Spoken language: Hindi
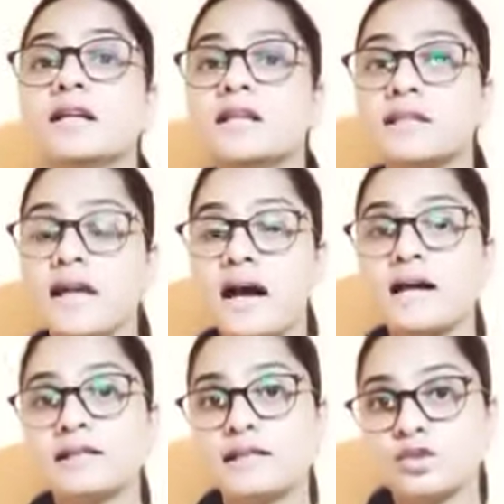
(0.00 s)
क्या
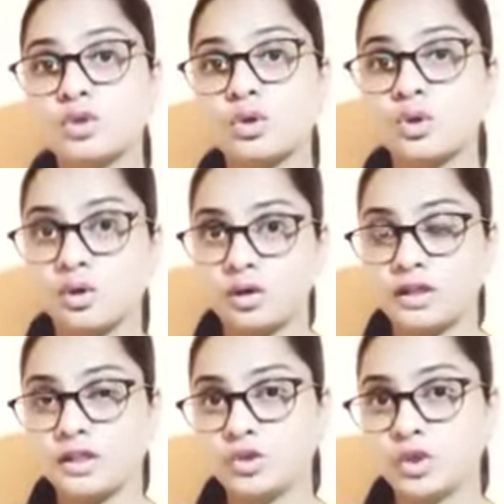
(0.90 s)
ये जो
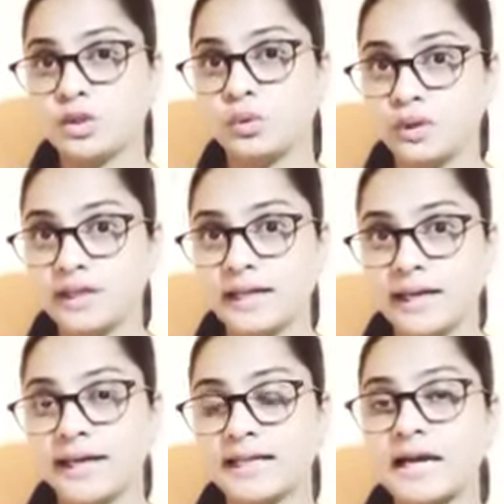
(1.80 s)
इंजुरी हुई
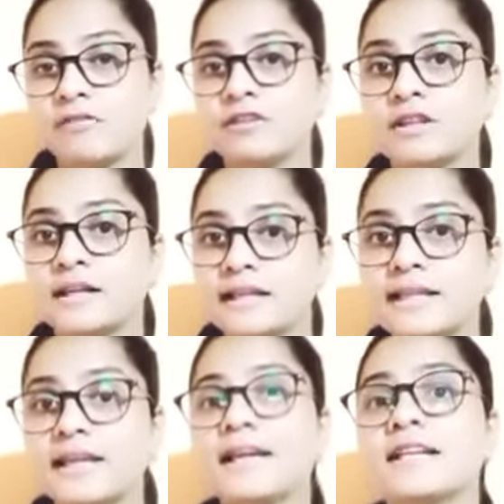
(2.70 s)
है या फिर
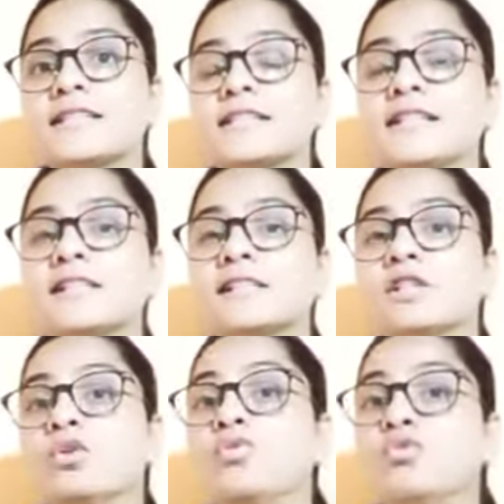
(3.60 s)
करी है किसी ने
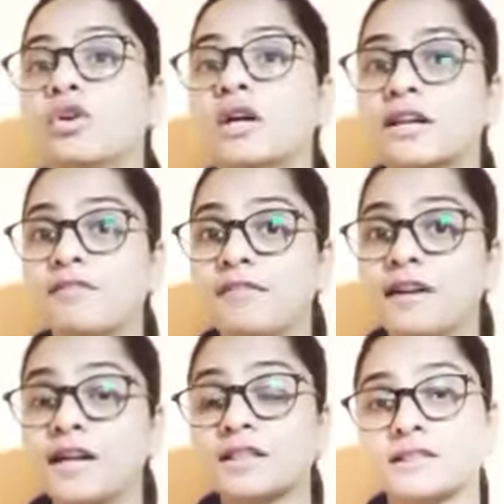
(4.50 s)
किसी को वो
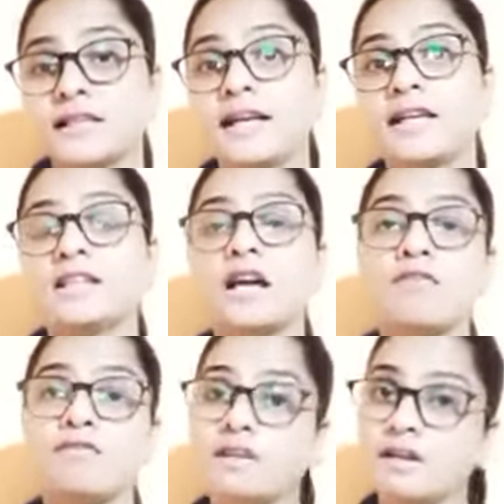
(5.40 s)
ग्रिवियस है
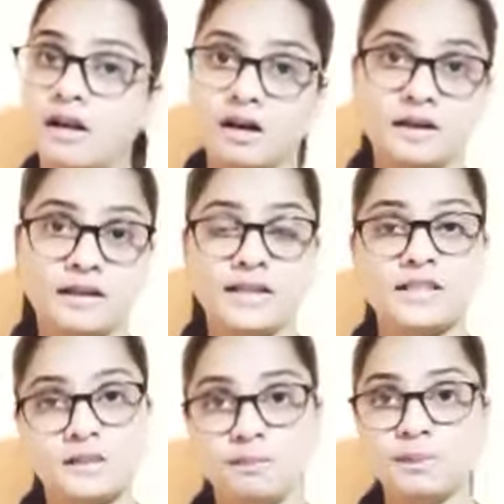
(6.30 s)
या फिर हर्ट है
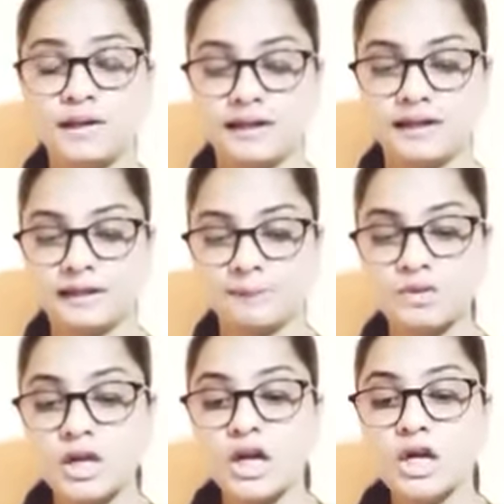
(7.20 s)
सिंपल हर्ट है
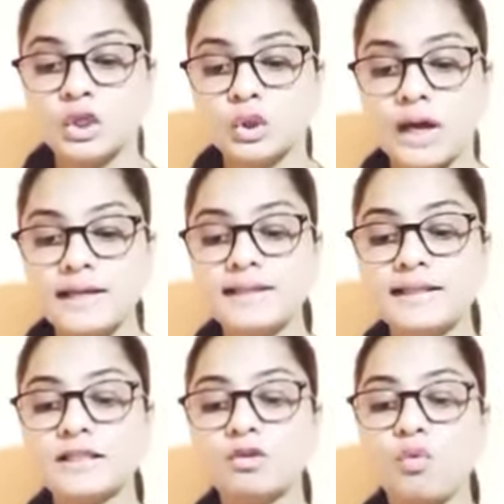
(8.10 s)
तो आइए
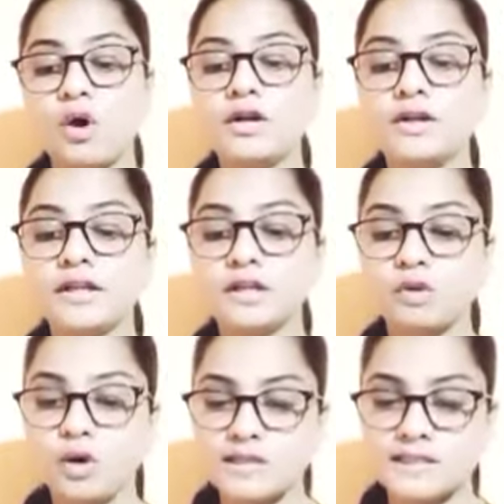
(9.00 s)
देखते हैं वॉलंटरी
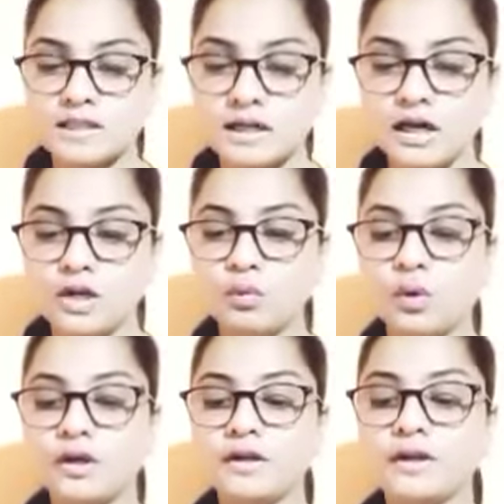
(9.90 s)
कॉजिंग हर्ट
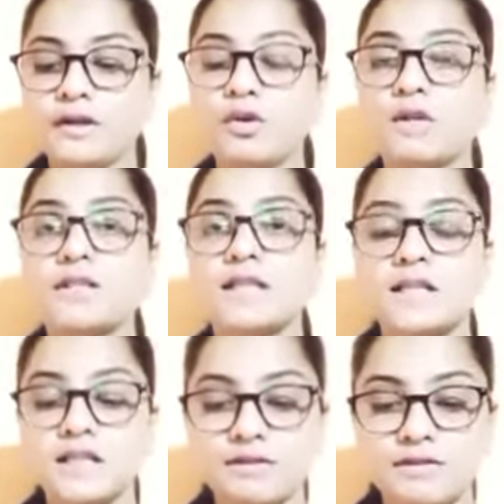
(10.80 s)
वॉलंटरी कॉजिंग
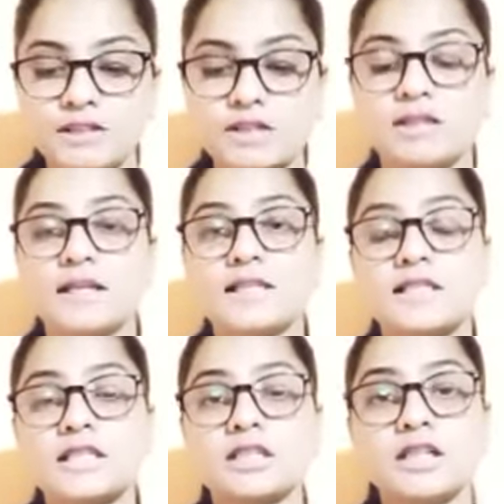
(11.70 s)
ग्रीवियस हर्ट यानी
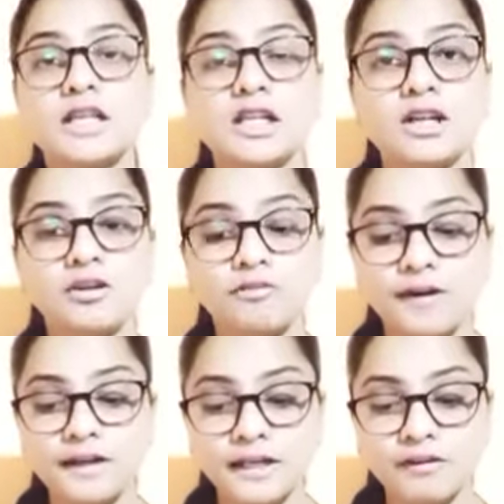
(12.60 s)
सेक्शन
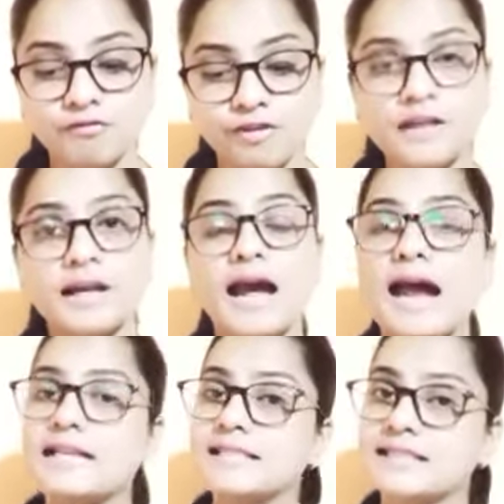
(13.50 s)
थ्री
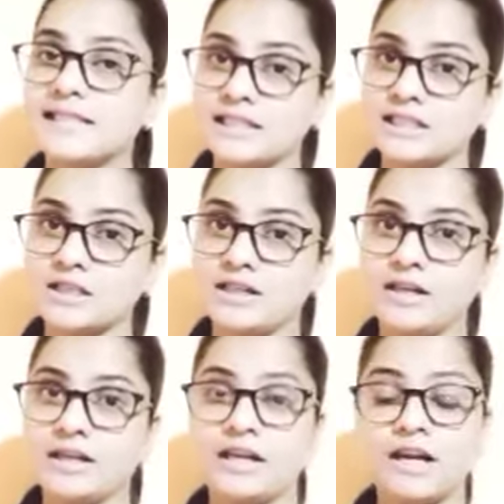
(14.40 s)
एंड सेक्शन
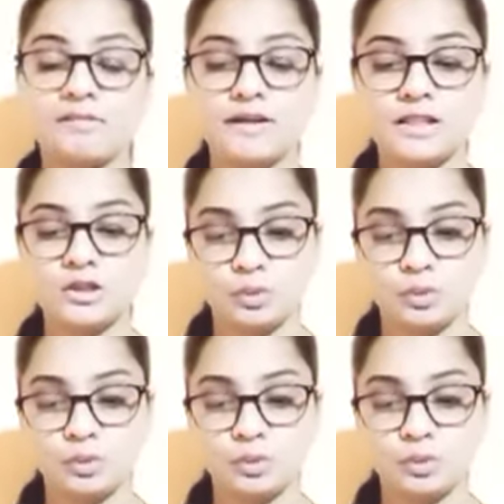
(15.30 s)
थ्री